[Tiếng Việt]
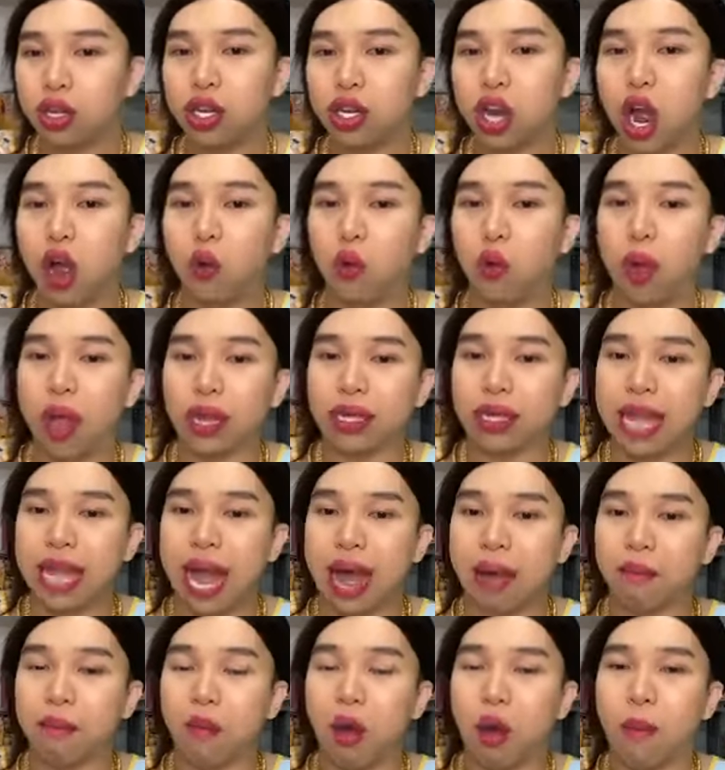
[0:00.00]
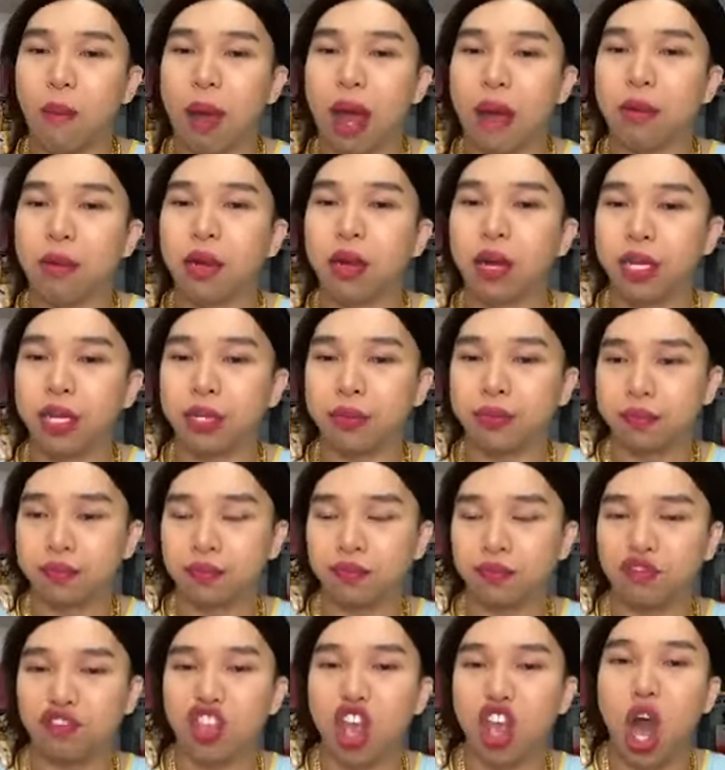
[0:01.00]
Trần Nguyệt Tam 130
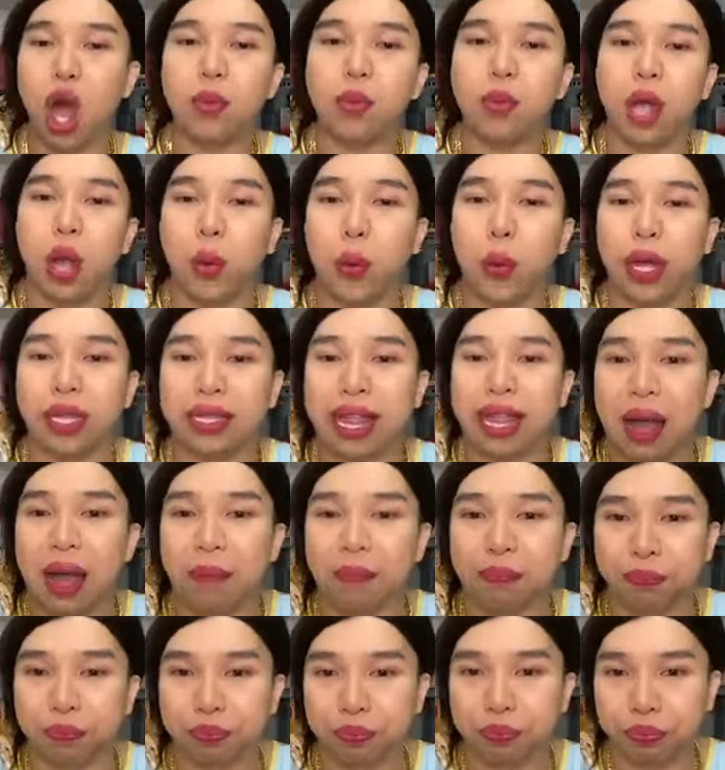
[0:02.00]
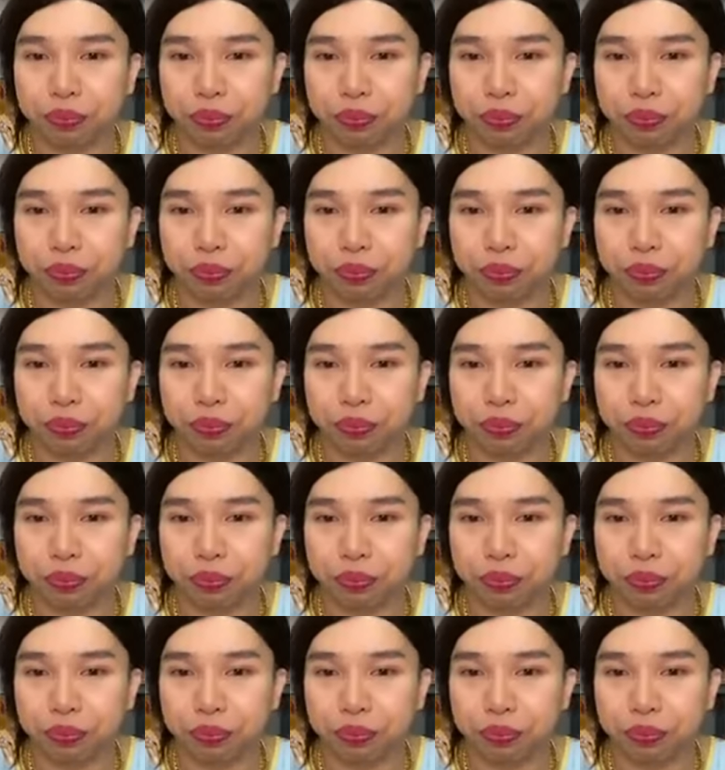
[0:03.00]
chốt Trần Nguyệt Tâm